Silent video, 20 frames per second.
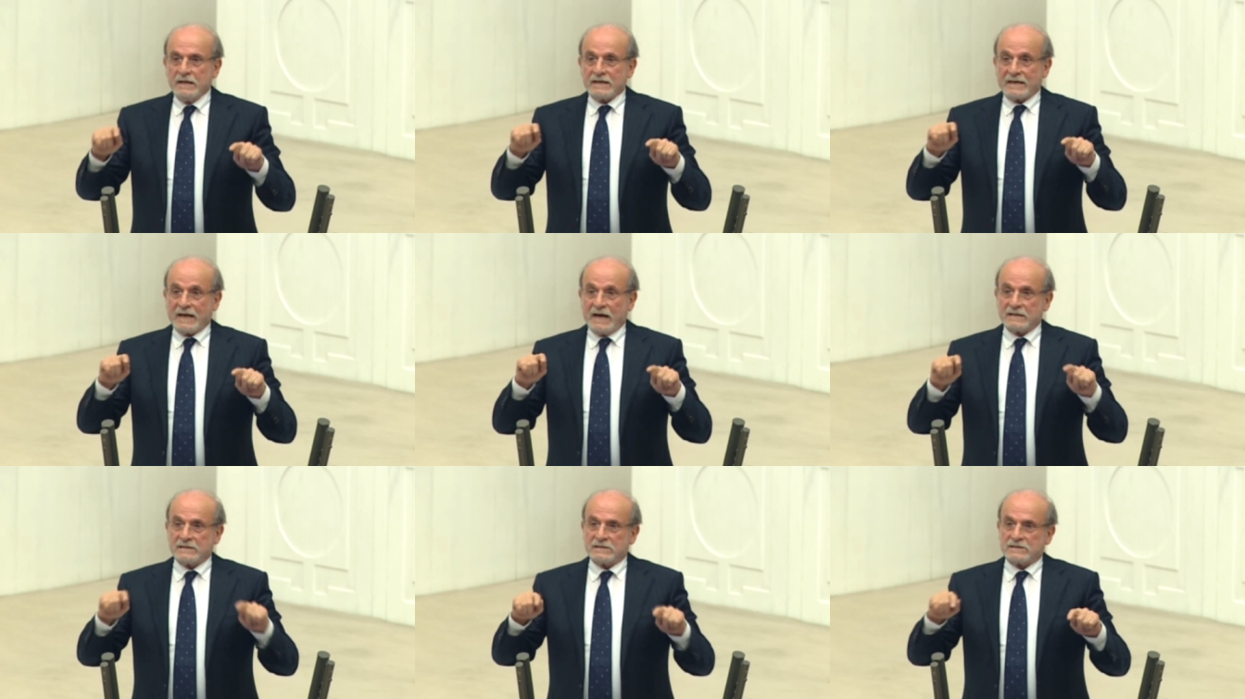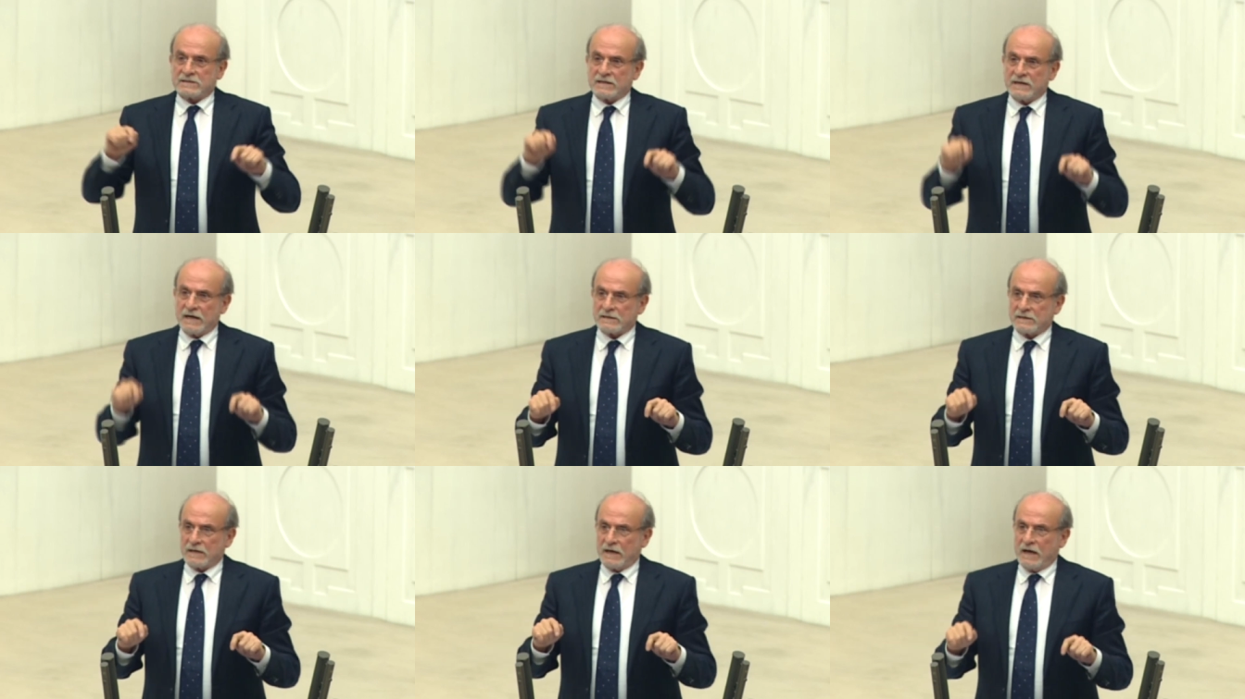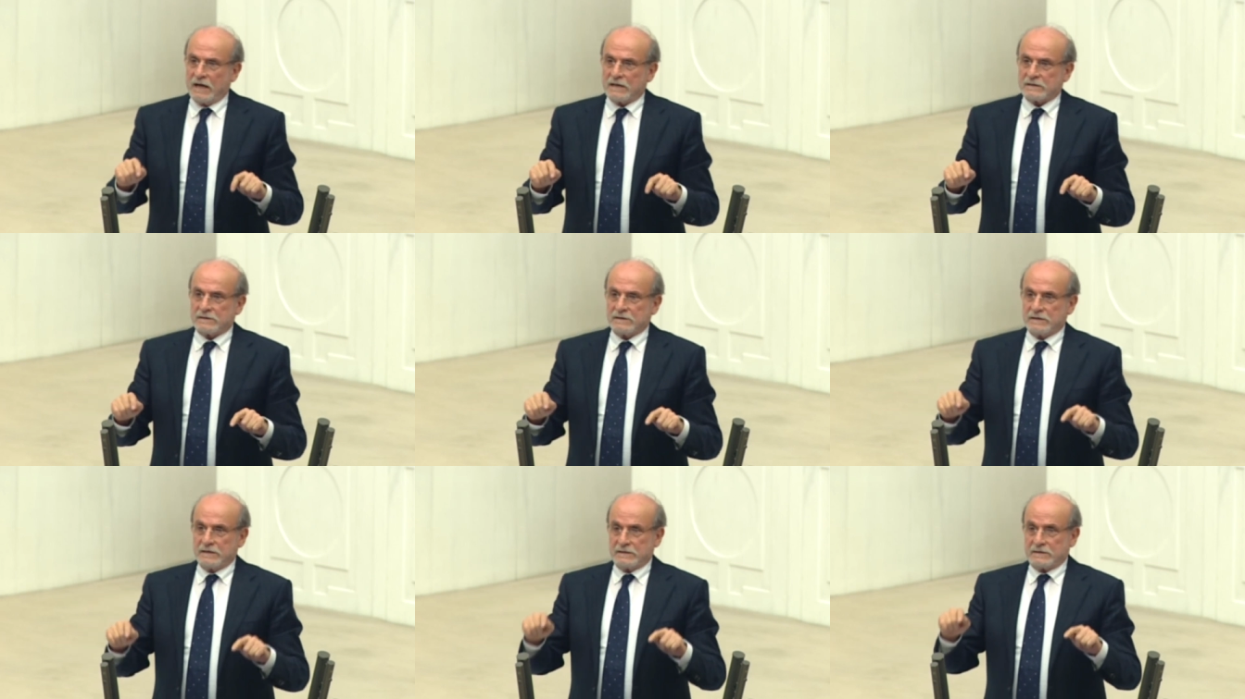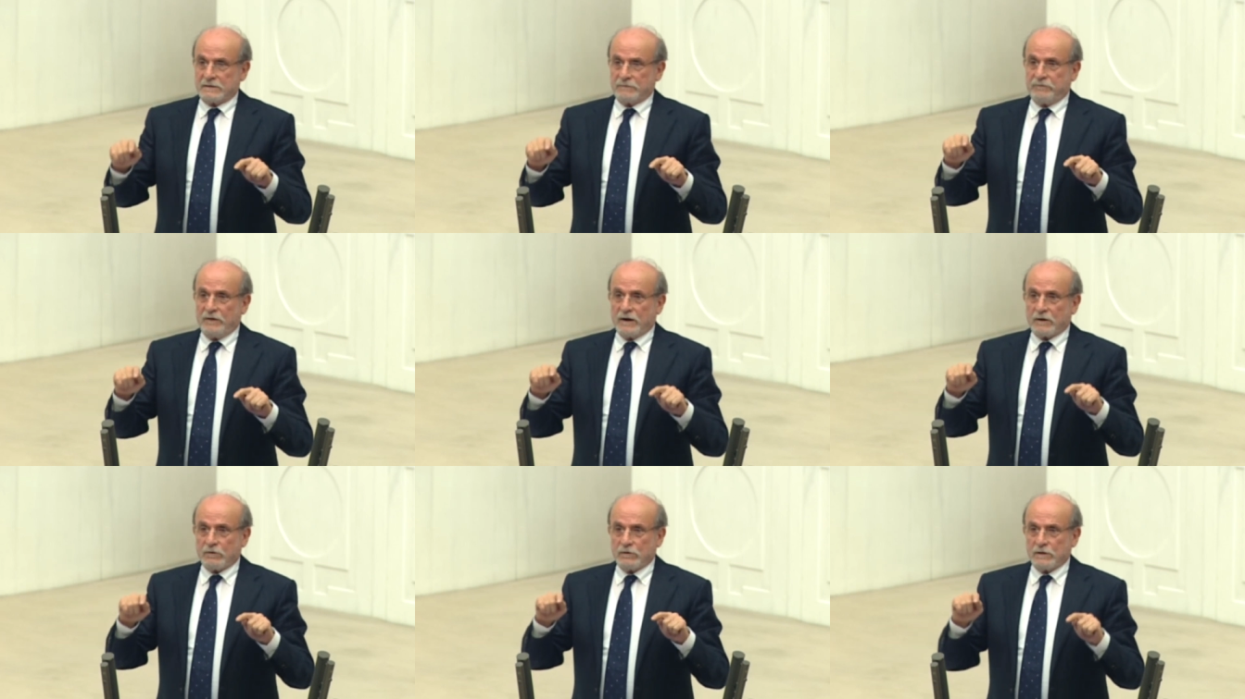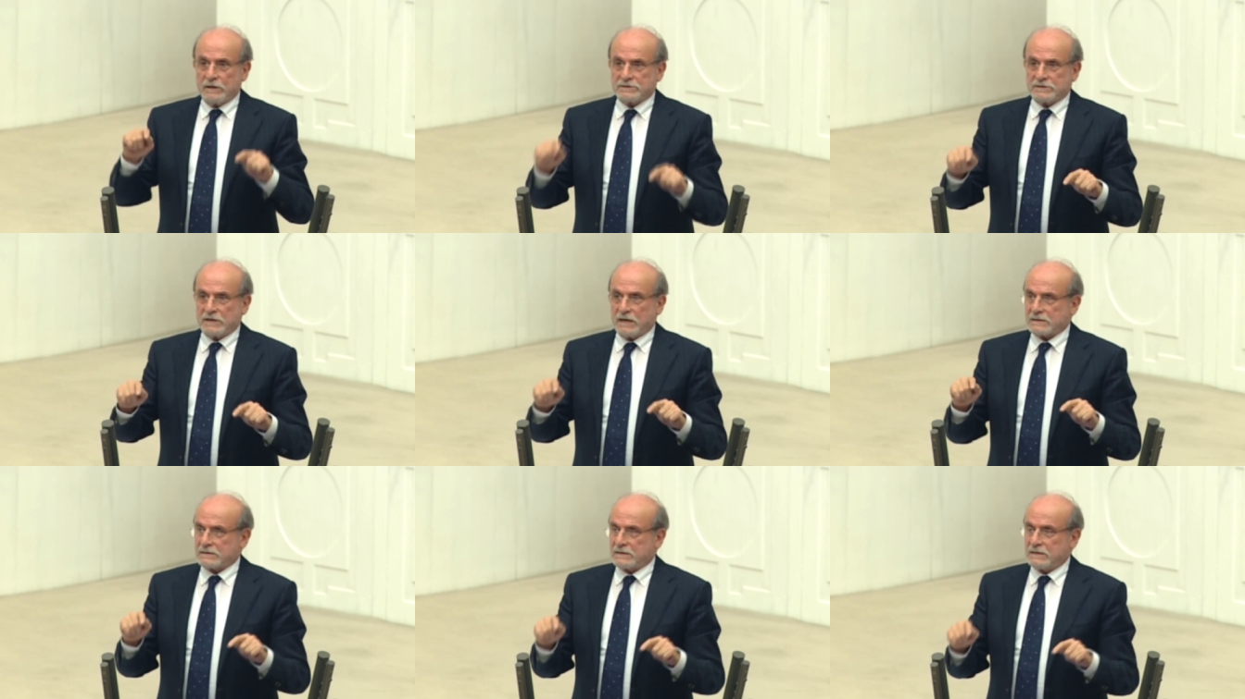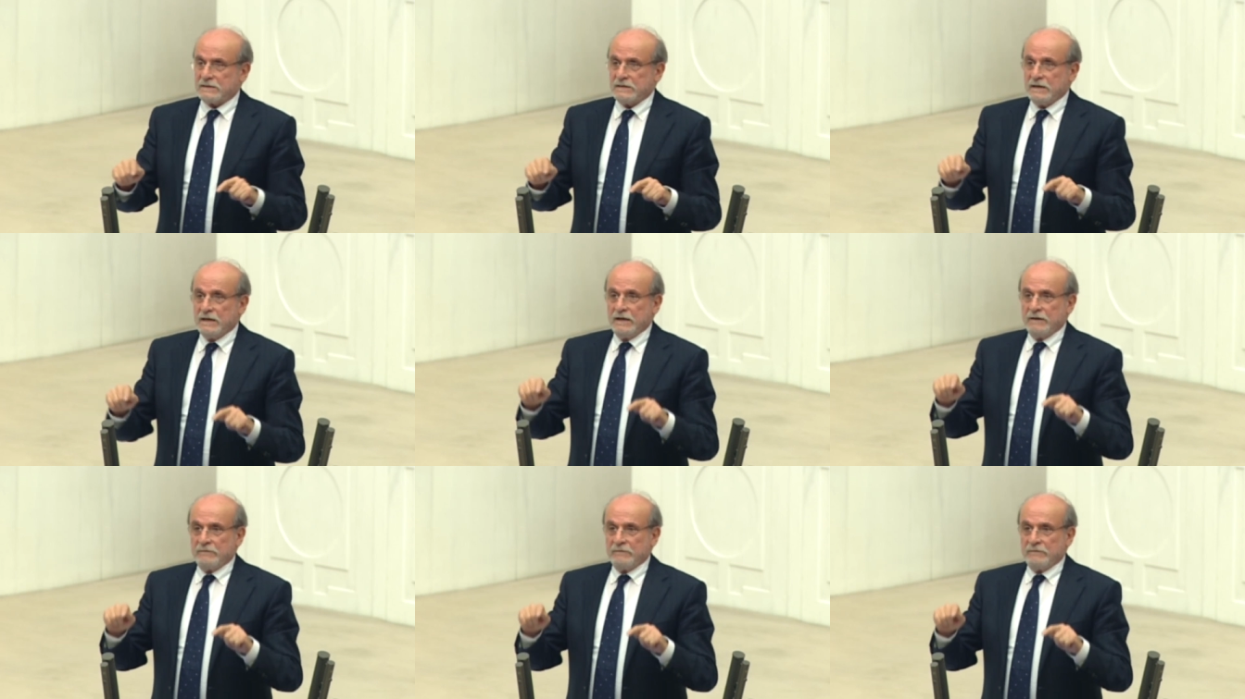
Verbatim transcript: kendisine dayandığı ittifak olacaktır